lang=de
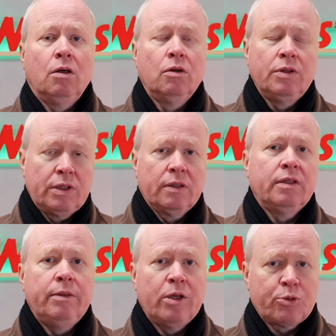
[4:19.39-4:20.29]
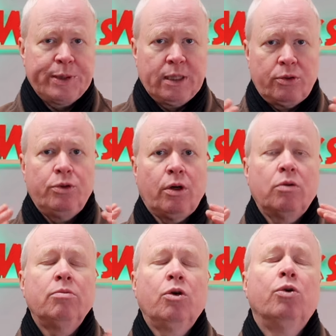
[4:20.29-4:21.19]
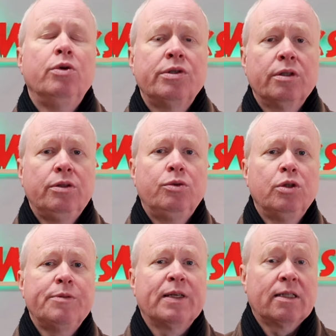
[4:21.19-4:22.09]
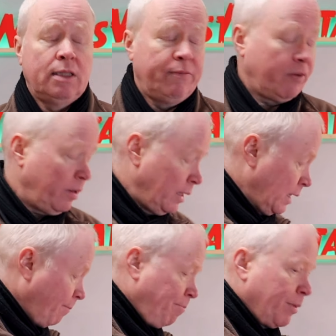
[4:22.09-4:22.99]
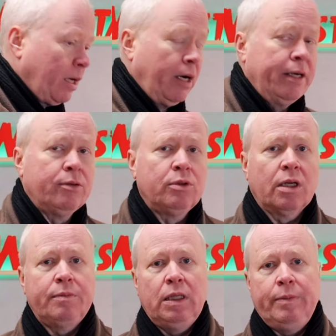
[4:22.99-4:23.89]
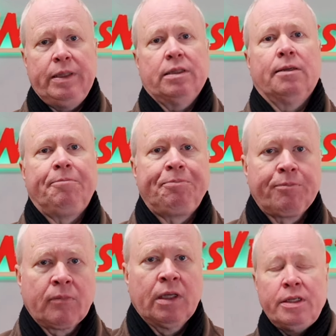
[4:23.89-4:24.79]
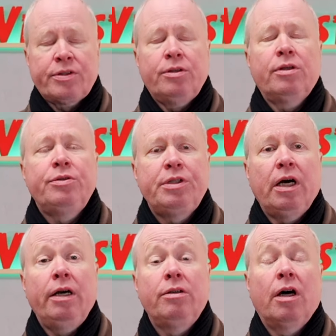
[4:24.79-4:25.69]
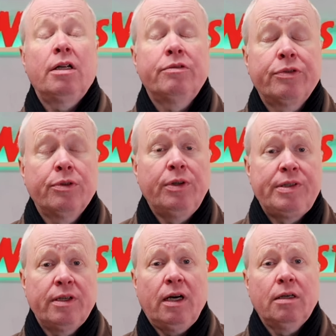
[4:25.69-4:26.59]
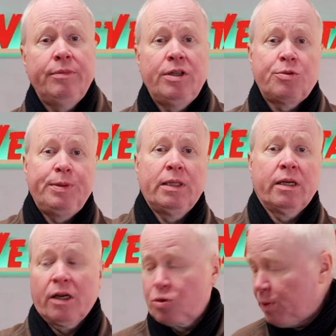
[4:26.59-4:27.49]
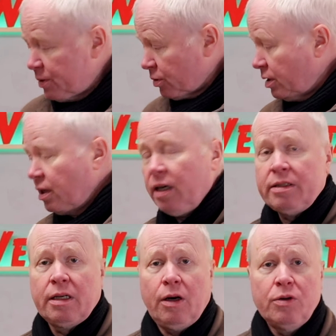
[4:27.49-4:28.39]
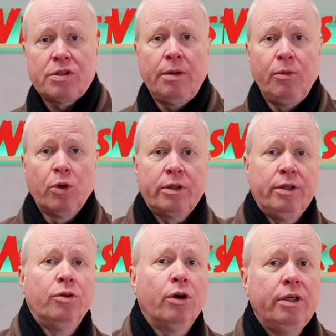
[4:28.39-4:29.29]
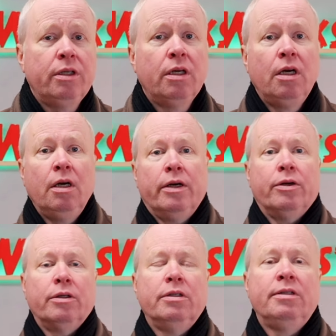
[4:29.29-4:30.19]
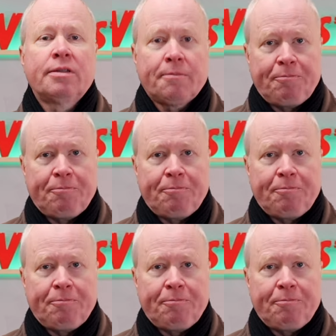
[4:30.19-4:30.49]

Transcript: und dementsprechend natürlich auch einem größeren Durchmesser, in dem Fall 100 mm. Jetzt könnte natürlich der eine oder andere von euch sagen, Mensch Peter, dann schmeiß doch den alten raus, nimm nur noch den neuen und